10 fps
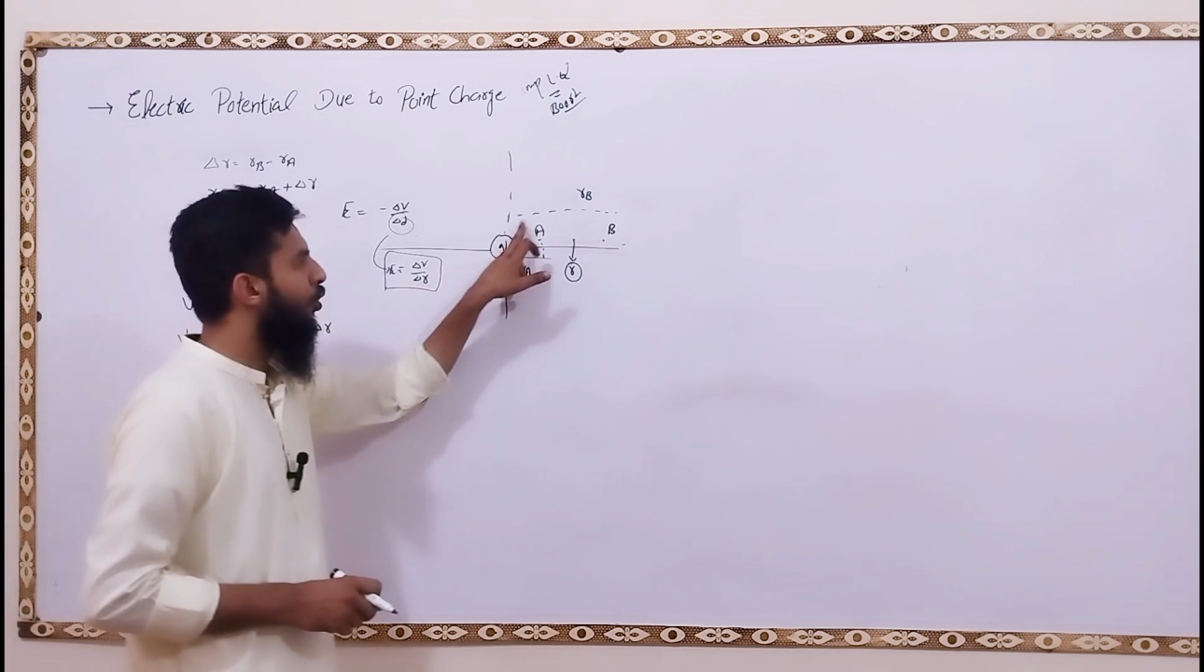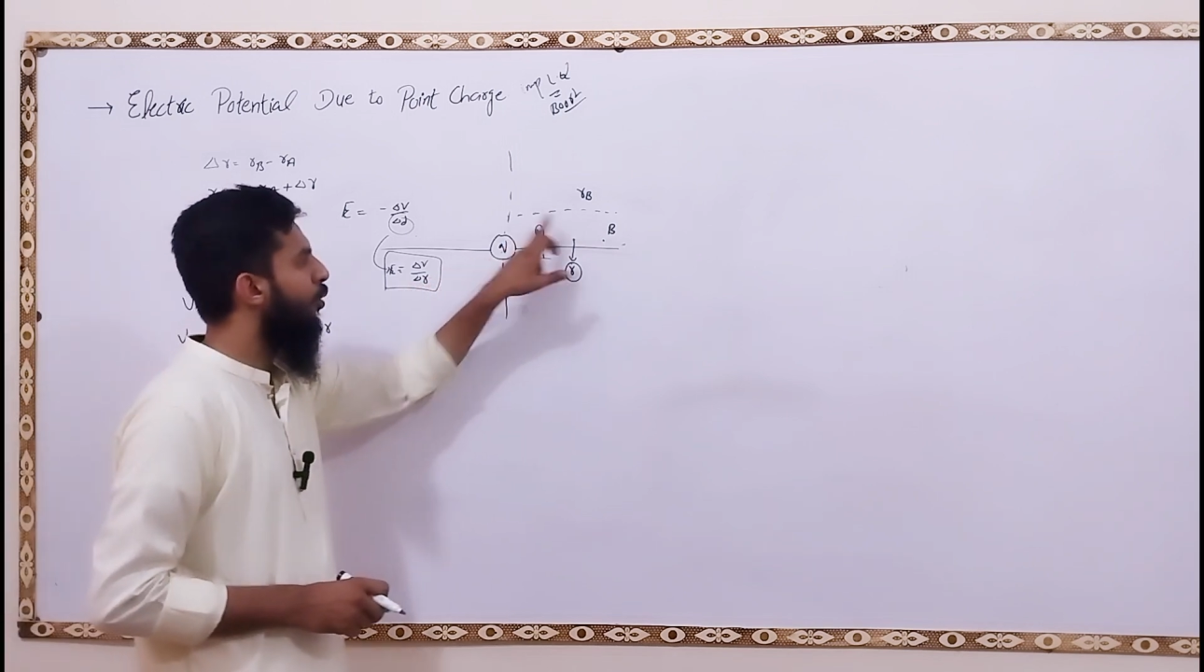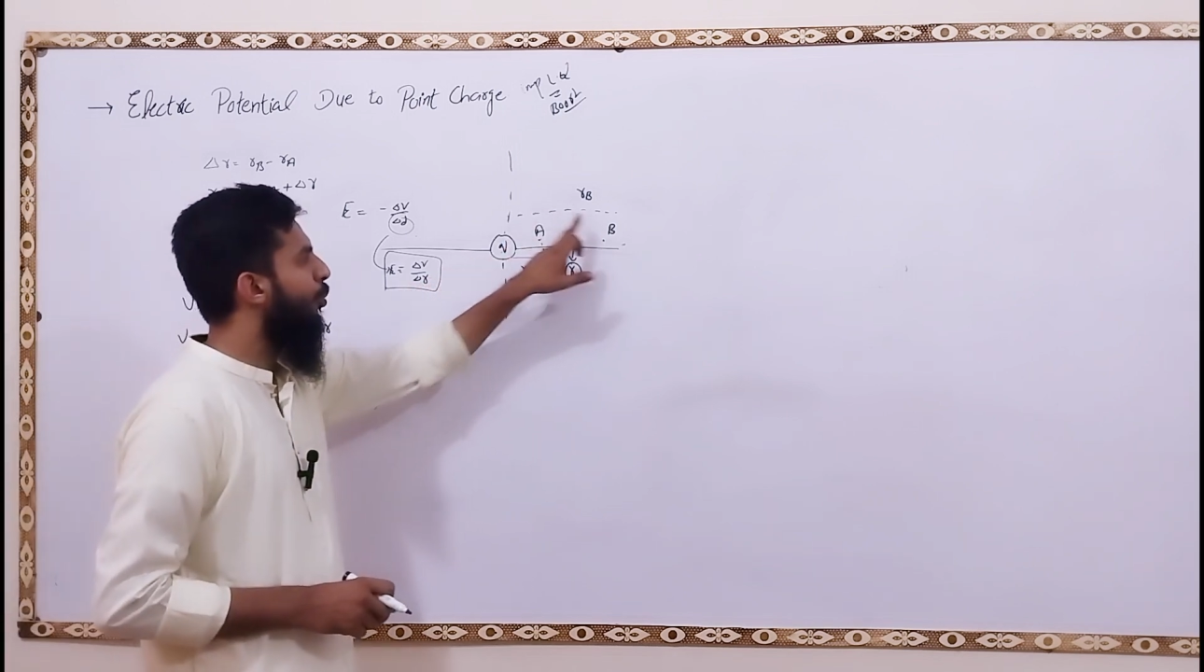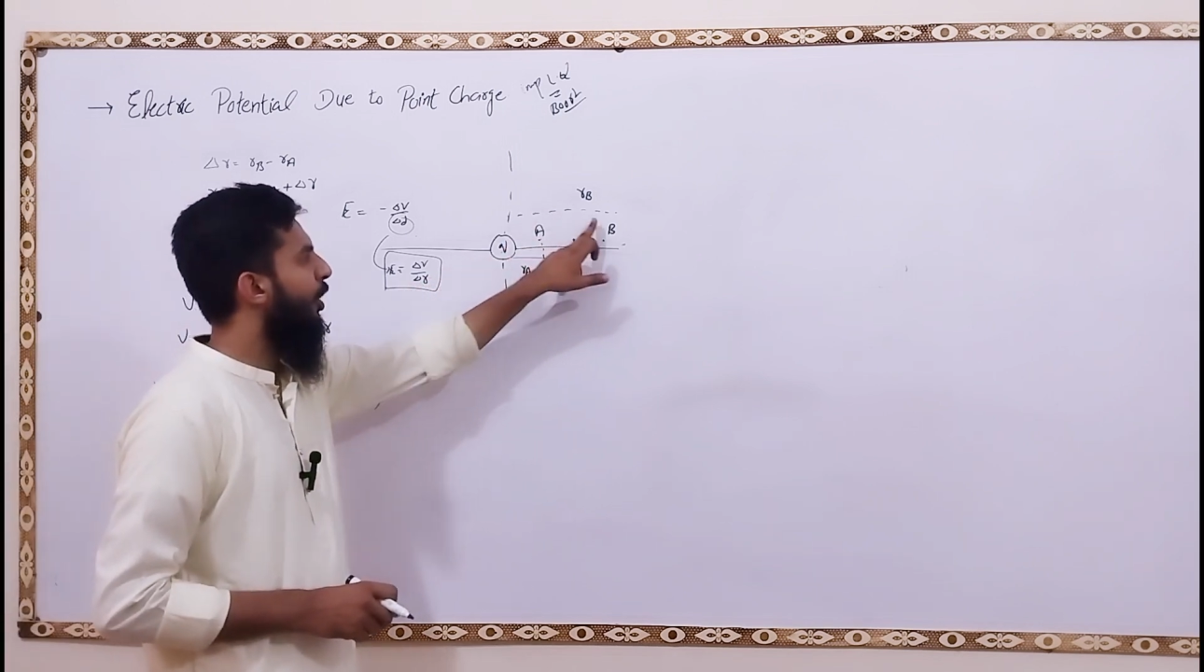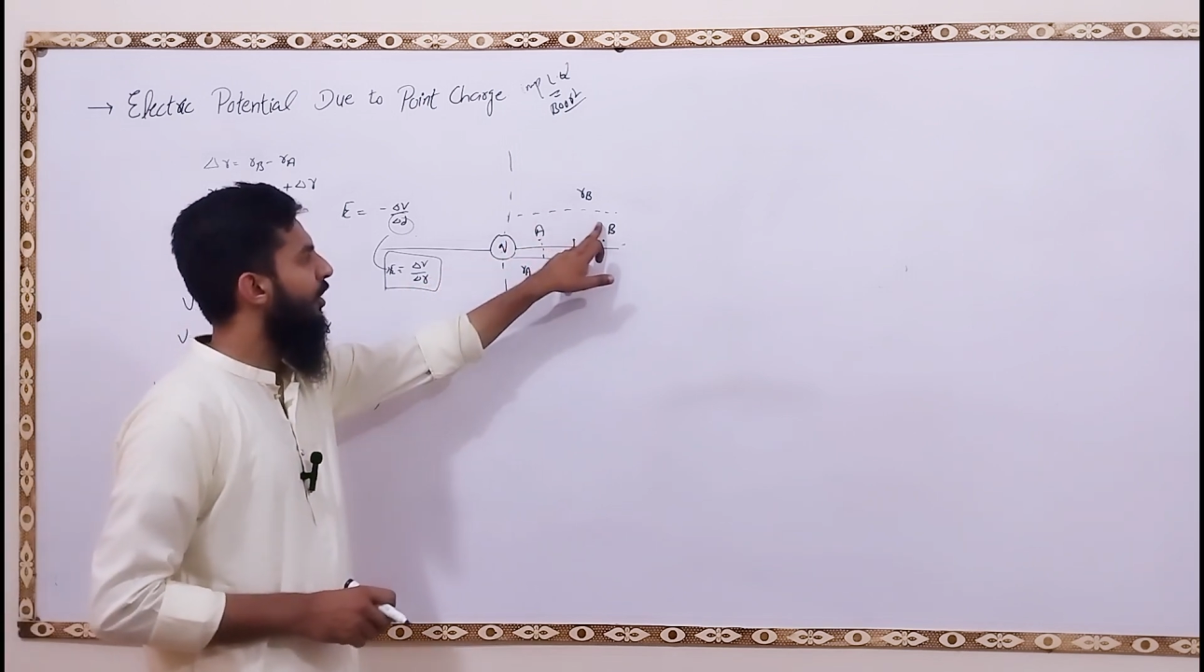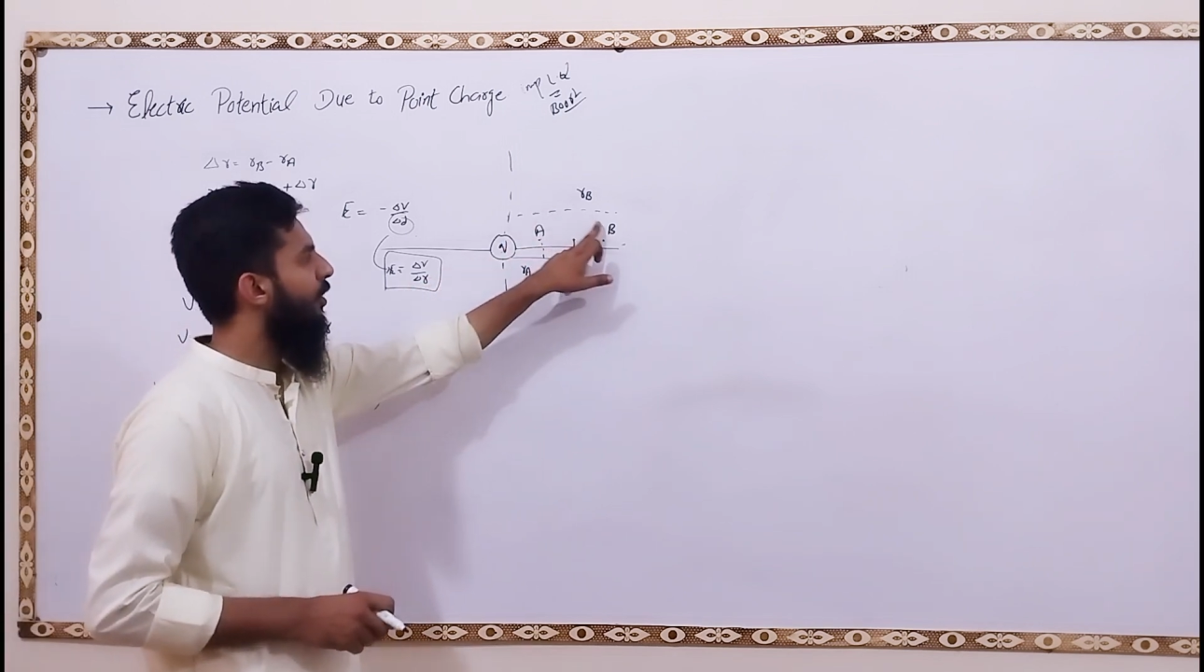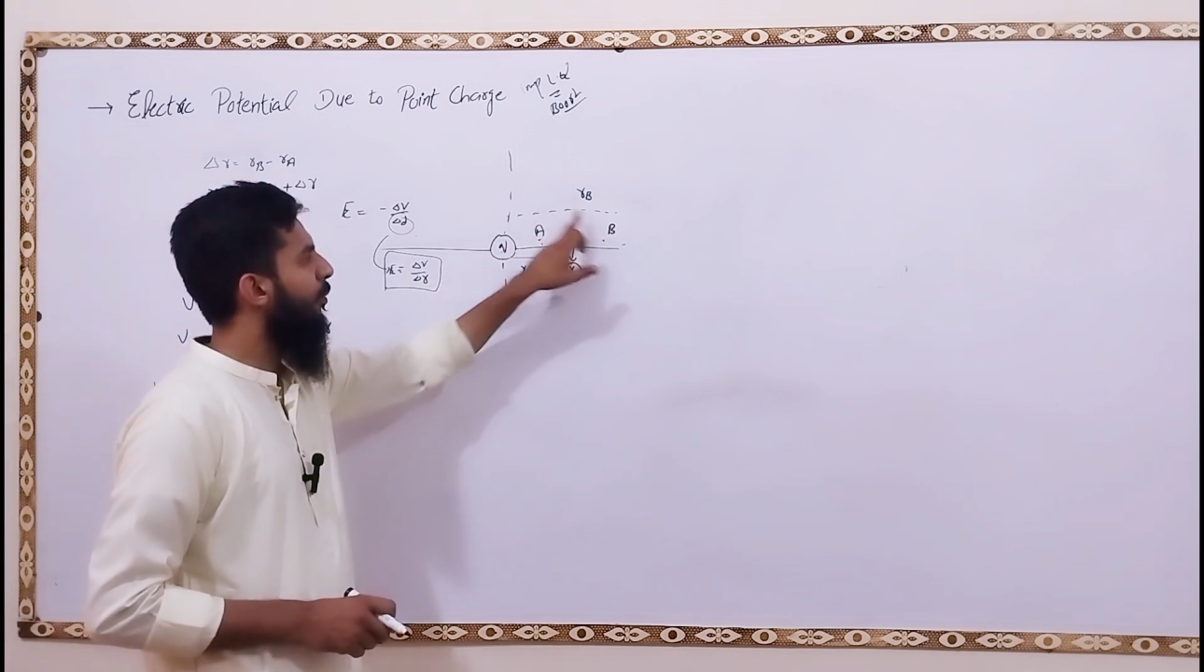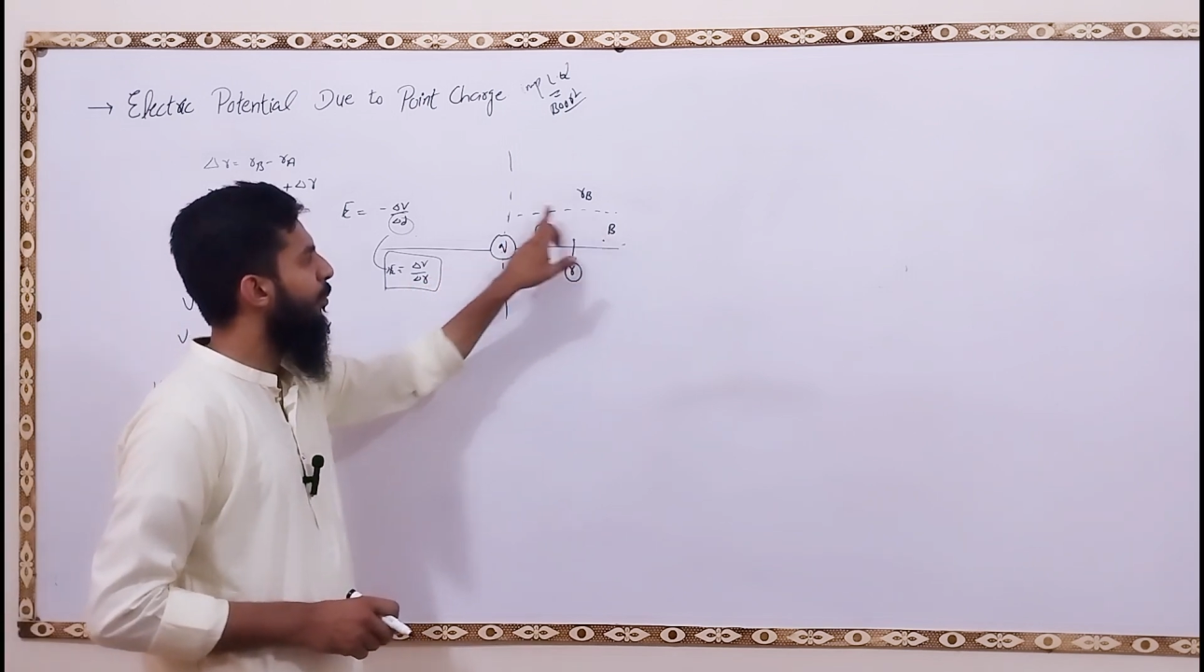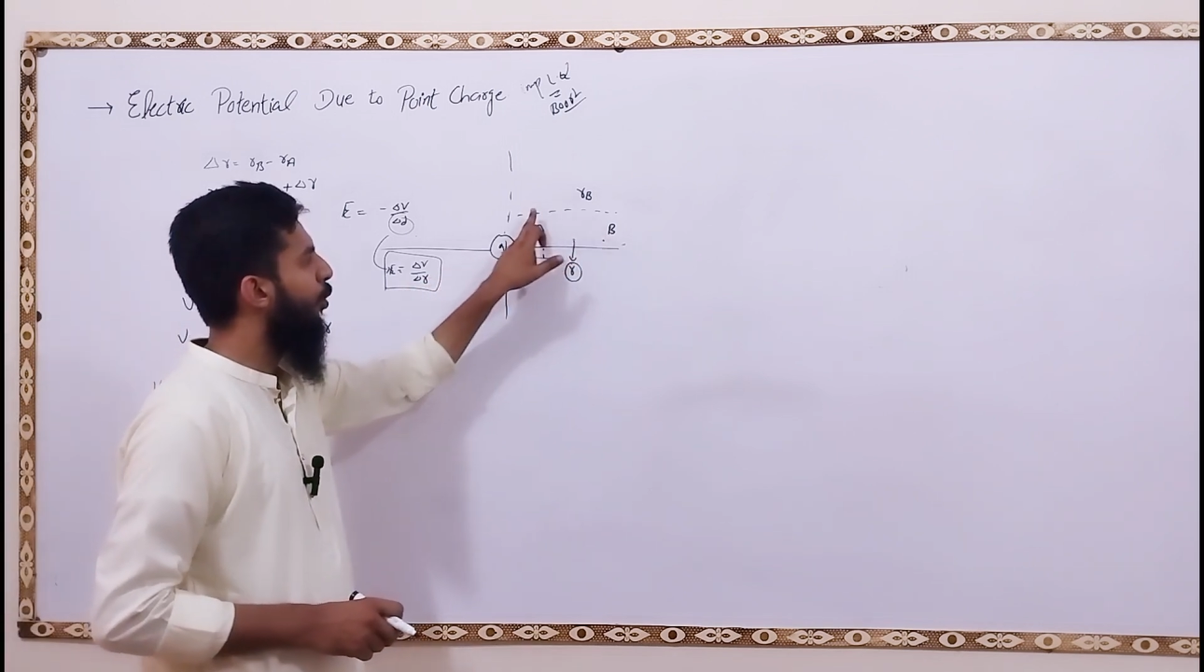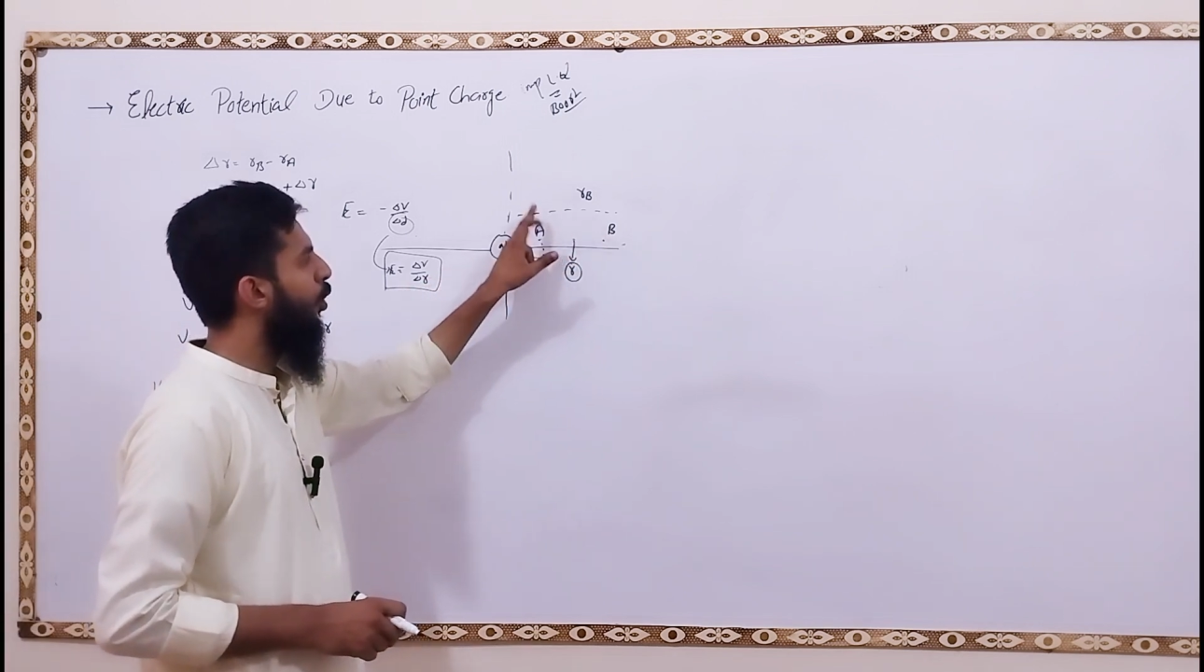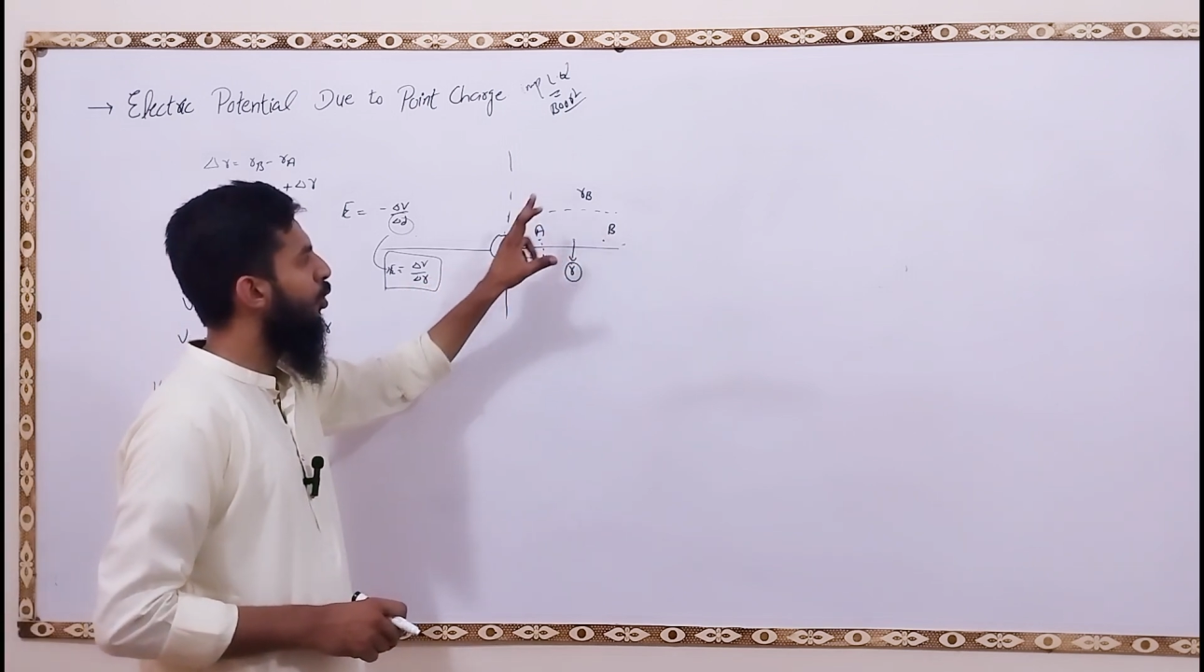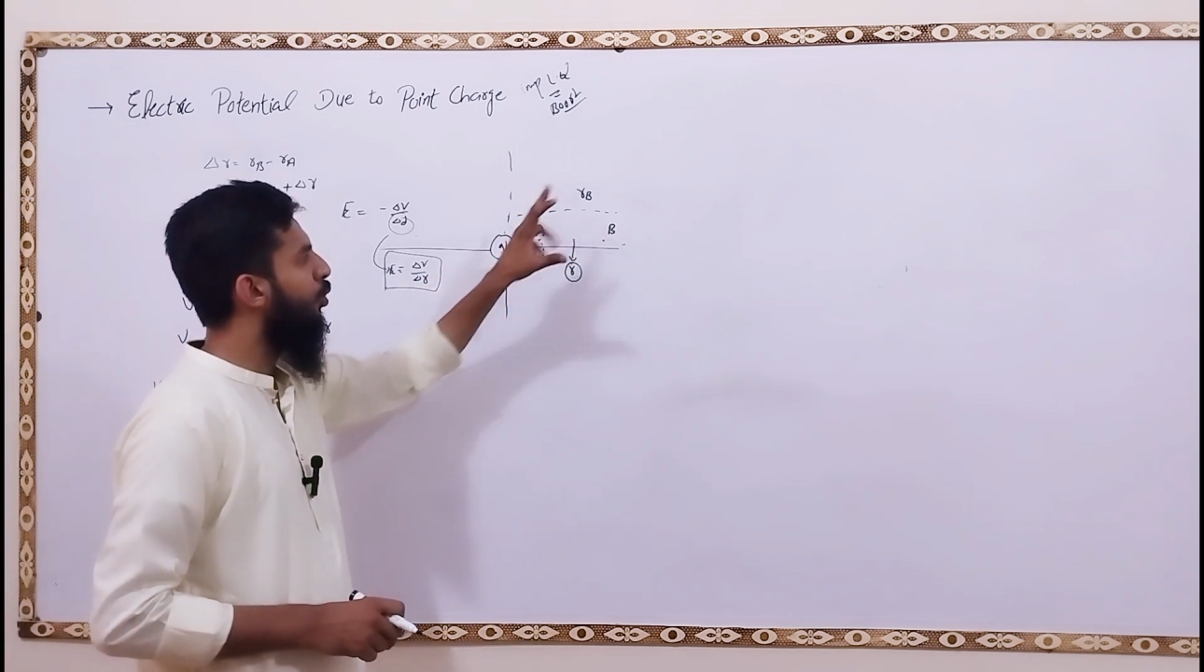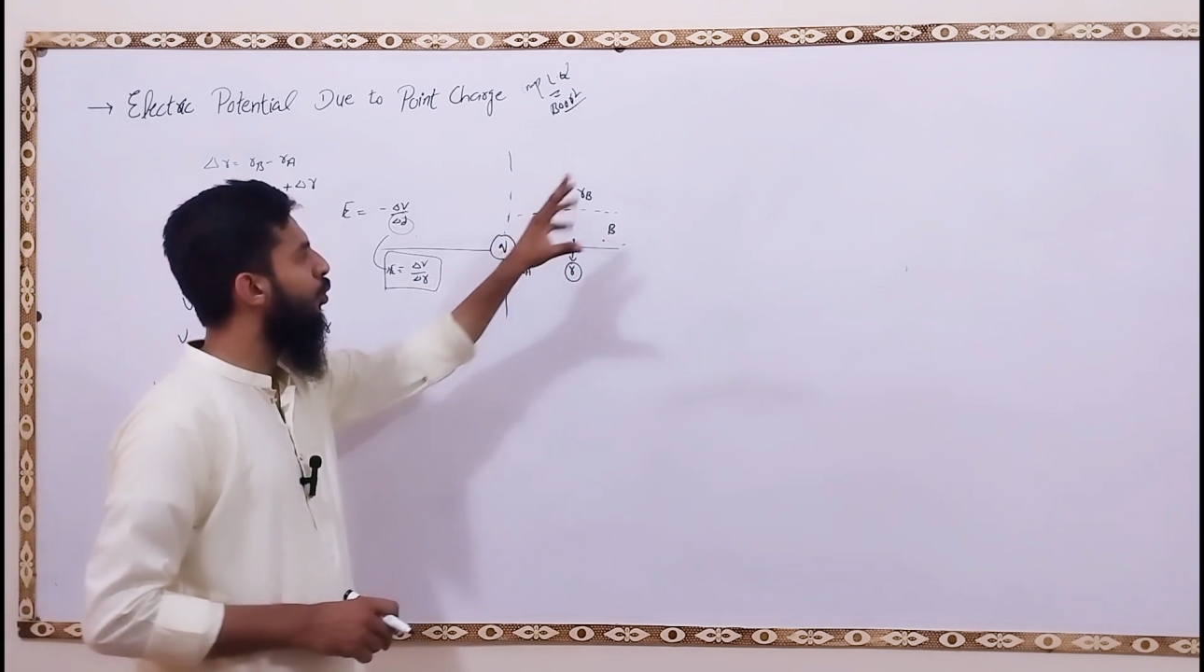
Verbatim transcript: ये दोनों पॉइंट्स हमें बहुत